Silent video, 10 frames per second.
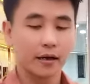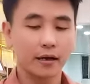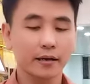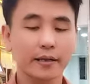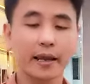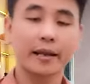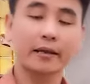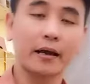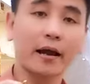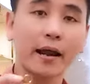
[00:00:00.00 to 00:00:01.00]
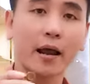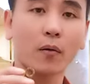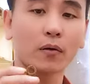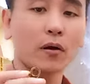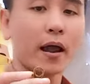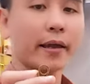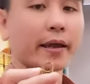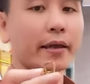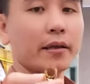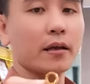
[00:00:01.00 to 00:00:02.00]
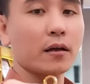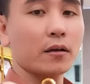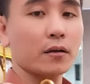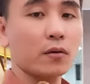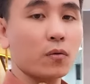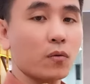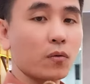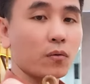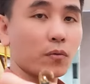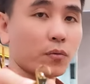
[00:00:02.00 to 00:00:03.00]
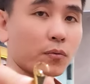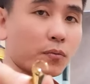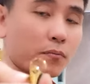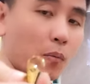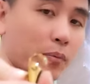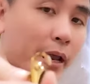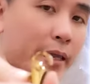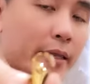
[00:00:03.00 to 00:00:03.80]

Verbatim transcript: cái dây này ở hai đầu nó có hai cái ờ, móc này